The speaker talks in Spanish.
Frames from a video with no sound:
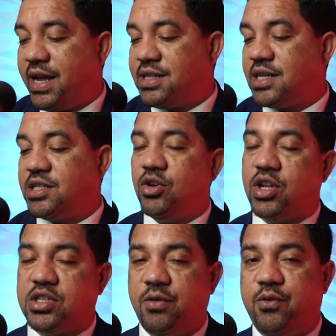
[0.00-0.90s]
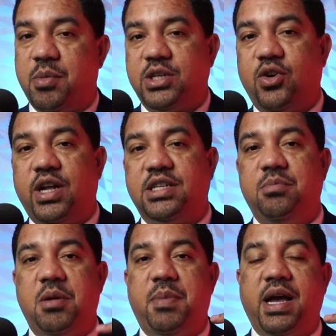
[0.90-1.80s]
estas y otras informaciones en
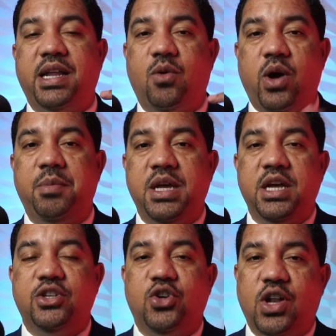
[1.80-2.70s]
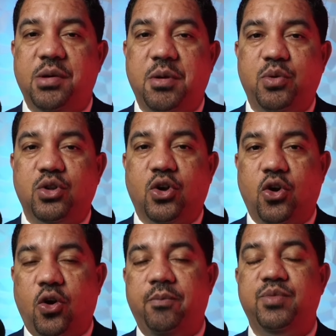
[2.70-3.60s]
mi página web
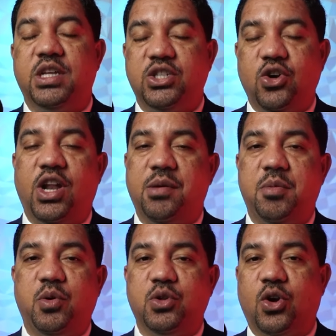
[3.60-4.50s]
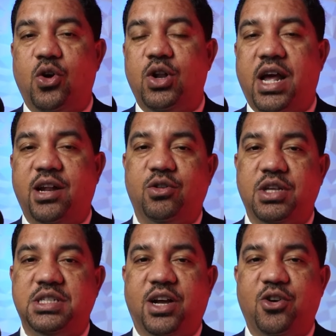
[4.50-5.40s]
johnlevy.com, johnlevy.com, las
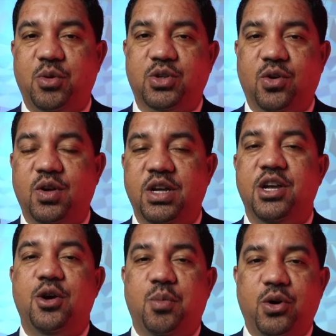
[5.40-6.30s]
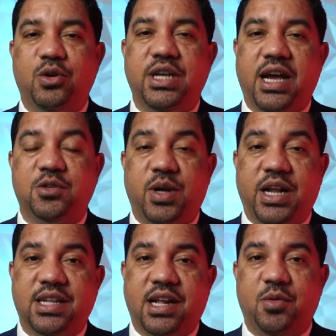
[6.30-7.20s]
noticias como son. Buenos días, buenas
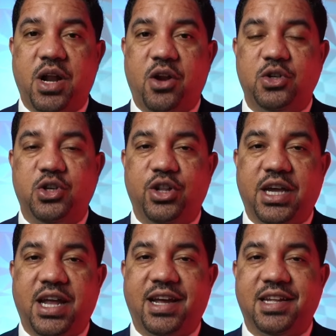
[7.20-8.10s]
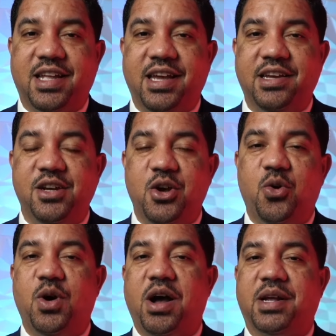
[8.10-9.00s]
tardes, buenas noches, donde quiera que esté.
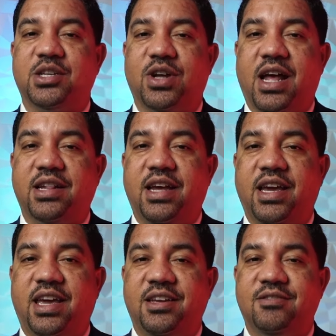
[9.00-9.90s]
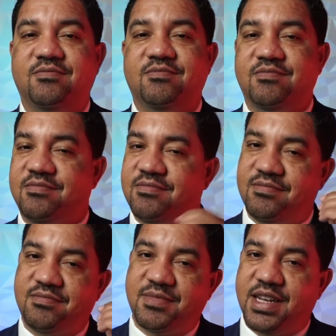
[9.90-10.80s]
Un abrazo grande y
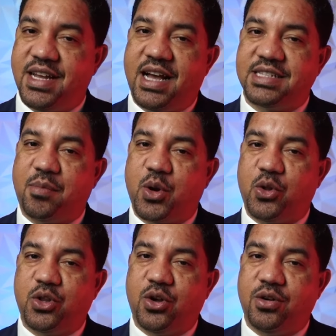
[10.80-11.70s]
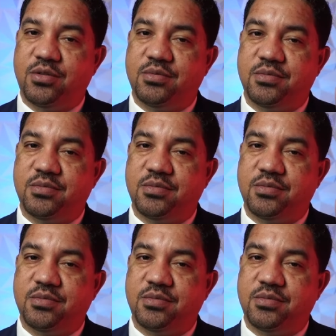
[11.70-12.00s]
hasta pronto.